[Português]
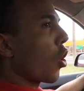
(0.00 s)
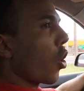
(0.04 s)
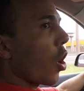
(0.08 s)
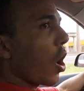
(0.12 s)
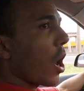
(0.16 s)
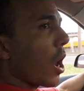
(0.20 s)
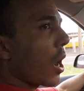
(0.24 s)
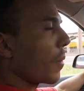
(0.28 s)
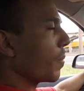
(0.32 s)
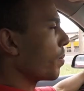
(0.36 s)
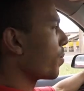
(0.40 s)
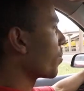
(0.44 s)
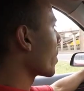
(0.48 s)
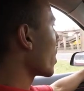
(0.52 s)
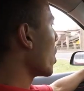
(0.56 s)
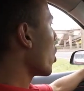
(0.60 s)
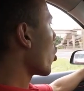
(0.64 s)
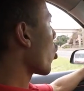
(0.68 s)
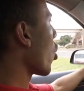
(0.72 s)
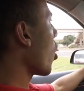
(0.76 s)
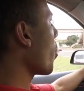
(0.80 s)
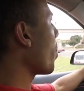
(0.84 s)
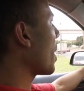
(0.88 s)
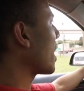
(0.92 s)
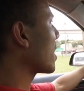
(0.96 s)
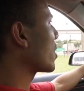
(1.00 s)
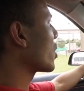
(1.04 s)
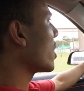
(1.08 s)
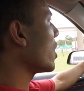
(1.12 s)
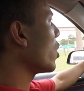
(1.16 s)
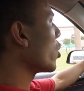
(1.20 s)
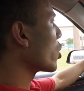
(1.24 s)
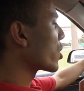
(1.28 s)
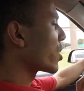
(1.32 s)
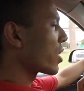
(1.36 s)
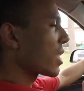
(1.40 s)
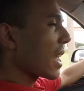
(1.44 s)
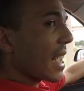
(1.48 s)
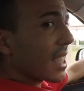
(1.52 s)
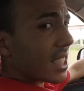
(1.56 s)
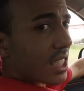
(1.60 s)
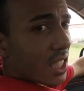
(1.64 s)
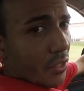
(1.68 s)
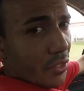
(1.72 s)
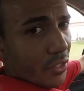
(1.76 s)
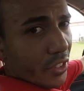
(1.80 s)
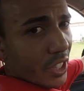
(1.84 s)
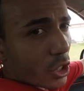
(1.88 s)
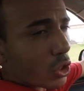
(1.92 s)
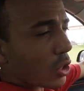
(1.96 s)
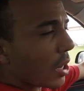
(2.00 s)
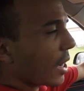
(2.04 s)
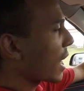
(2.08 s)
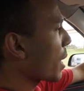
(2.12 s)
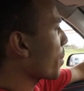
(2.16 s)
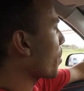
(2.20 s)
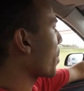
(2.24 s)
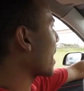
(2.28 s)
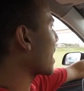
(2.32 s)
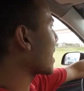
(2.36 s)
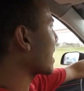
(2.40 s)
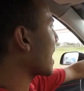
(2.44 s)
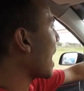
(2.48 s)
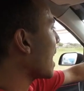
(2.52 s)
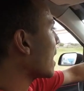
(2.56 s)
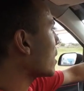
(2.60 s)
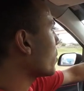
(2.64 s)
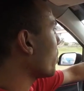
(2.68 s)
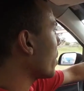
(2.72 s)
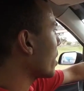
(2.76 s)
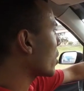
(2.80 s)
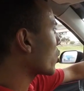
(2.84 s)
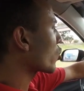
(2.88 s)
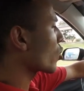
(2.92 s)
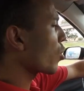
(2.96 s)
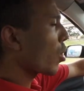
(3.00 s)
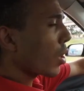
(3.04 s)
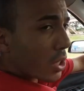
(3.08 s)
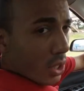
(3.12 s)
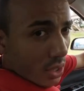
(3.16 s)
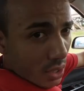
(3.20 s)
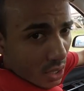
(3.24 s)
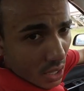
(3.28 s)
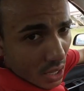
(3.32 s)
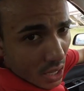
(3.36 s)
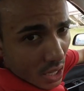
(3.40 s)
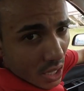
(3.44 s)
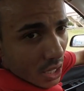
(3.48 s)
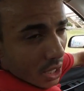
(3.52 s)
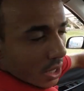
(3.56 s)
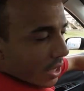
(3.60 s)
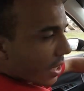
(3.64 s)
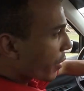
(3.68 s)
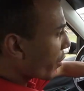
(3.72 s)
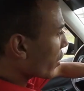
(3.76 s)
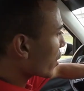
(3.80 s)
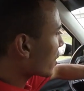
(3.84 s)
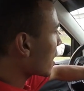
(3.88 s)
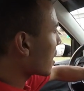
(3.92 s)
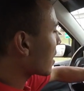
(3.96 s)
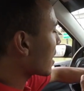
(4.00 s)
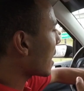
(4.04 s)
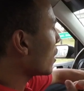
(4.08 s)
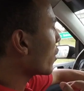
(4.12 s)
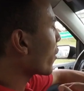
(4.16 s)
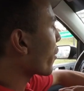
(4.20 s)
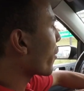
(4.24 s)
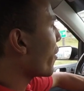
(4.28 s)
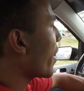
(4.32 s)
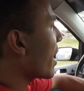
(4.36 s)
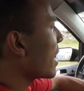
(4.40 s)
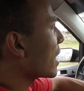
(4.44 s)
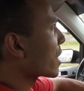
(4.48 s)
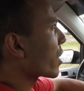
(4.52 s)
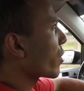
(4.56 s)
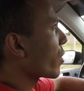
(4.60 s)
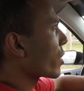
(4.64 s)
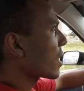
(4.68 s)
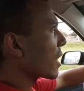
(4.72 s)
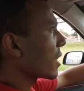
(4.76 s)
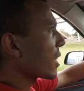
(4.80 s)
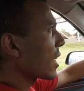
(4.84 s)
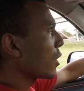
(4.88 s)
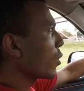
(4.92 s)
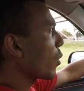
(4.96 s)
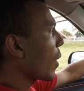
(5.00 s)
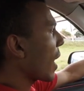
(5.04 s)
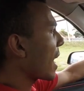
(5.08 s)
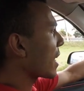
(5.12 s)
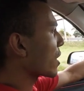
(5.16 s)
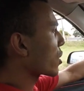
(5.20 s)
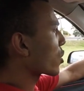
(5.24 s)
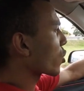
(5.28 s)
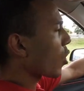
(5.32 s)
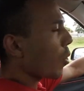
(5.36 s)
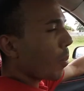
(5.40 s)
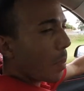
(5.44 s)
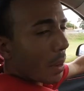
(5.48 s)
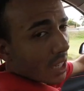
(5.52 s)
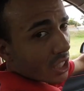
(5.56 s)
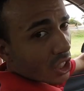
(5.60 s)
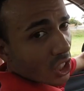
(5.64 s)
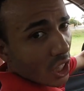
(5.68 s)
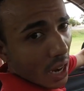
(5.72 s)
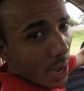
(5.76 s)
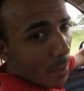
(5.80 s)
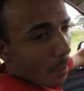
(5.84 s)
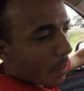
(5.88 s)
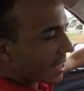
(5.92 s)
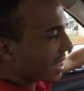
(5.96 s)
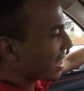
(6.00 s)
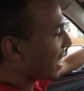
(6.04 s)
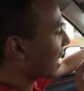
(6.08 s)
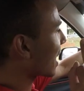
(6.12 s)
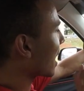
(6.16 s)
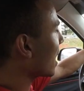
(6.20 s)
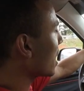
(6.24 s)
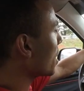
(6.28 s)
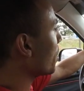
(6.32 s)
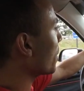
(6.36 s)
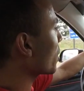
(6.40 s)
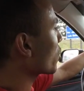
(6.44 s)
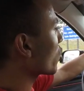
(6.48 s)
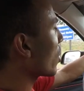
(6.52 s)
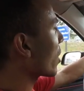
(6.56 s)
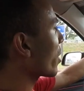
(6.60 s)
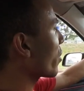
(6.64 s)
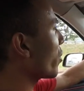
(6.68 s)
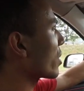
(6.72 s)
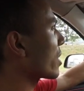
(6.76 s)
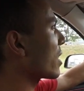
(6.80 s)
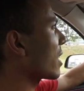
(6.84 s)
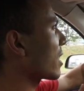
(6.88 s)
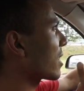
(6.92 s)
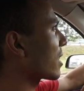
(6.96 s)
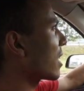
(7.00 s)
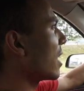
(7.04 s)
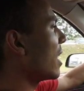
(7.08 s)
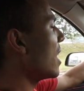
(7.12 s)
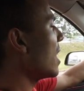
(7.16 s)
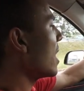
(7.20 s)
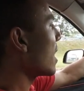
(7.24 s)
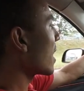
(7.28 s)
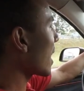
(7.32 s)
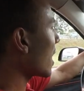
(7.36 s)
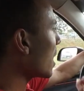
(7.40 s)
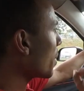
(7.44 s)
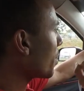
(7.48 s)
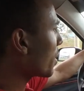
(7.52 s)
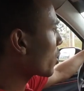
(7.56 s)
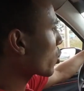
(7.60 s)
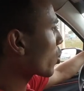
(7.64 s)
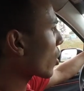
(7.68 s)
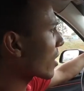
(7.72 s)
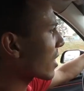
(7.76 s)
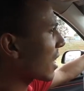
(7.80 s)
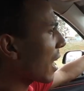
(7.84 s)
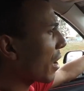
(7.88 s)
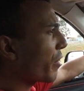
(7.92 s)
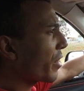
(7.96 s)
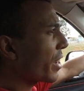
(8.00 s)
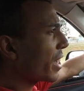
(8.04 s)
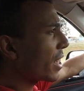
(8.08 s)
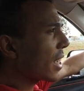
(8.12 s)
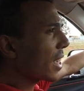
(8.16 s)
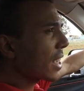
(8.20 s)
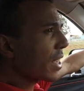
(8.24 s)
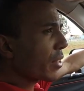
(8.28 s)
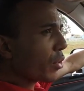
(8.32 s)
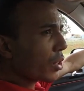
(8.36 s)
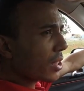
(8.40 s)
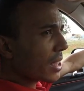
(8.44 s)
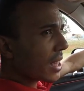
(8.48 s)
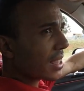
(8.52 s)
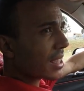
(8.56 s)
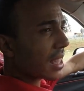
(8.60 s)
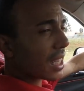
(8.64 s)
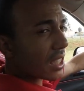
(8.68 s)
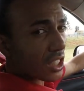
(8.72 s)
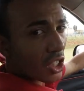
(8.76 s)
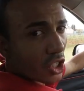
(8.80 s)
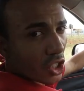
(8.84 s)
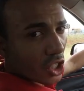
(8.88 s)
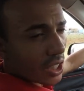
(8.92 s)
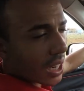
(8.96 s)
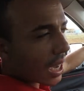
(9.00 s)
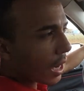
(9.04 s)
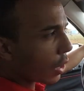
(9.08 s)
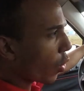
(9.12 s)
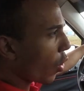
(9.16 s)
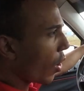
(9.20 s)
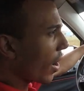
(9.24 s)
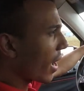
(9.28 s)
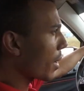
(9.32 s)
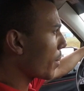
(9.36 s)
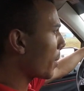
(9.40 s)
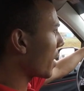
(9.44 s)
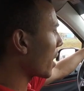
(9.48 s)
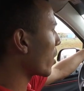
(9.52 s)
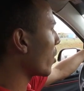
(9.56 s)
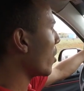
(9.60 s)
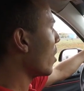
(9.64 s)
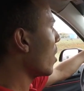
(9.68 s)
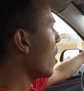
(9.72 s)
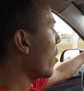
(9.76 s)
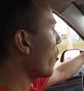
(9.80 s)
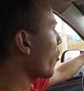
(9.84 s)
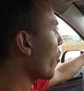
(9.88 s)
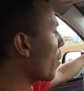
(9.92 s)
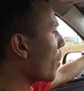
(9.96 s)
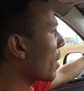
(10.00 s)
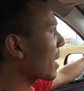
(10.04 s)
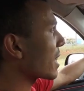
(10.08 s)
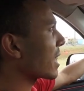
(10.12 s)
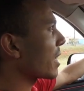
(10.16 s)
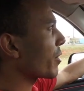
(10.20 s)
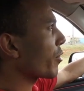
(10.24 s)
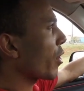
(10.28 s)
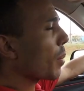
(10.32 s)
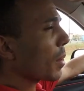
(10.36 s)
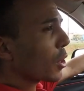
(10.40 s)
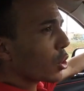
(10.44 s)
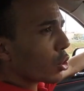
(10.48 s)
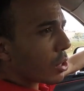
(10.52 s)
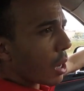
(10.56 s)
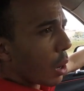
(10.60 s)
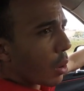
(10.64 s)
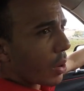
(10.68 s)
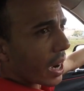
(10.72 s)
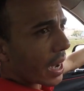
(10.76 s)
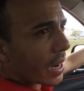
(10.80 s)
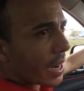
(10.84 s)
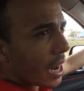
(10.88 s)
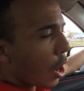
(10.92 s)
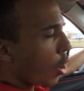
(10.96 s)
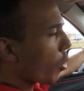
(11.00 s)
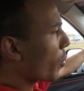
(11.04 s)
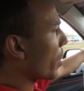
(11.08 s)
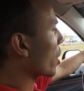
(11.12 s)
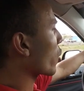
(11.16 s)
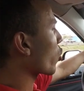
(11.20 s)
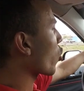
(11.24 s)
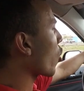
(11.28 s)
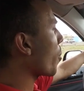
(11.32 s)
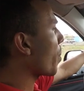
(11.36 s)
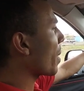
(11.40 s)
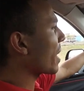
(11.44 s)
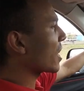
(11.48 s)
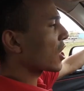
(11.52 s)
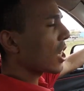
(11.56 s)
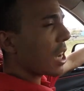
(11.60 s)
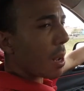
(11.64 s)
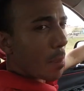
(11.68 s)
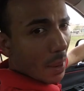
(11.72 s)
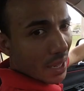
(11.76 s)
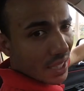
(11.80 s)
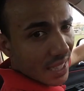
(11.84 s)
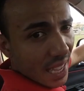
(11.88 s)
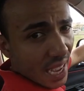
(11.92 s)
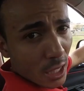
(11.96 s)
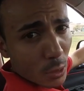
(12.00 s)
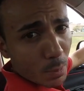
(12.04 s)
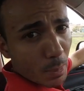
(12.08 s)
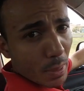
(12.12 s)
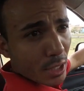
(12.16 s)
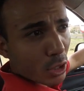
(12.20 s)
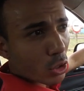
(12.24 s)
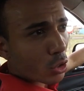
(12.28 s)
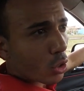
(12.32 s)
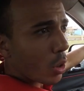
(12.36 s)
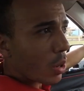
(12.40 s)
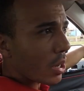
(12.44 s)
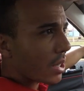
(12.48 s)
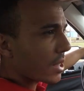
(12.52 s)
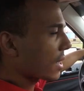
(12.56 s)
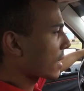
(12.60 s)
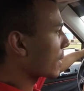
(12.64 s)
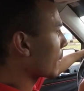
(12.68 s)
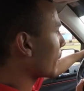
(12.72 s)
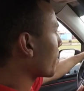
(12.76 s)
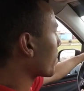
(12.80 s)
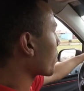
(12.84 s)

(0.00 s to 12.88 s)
Ó, compartilhe esse vídeo aqui pra 10 pessoas que você tem no Face, que você tem no Atos, Compartilha, rapaziada. Cada pessoa que você. Cada pessoa que tá vendo aí, você que tá assistindo agora, mano. Vamos, vamos ajudar o canal, mano. Compartilha pra 10 pessoas.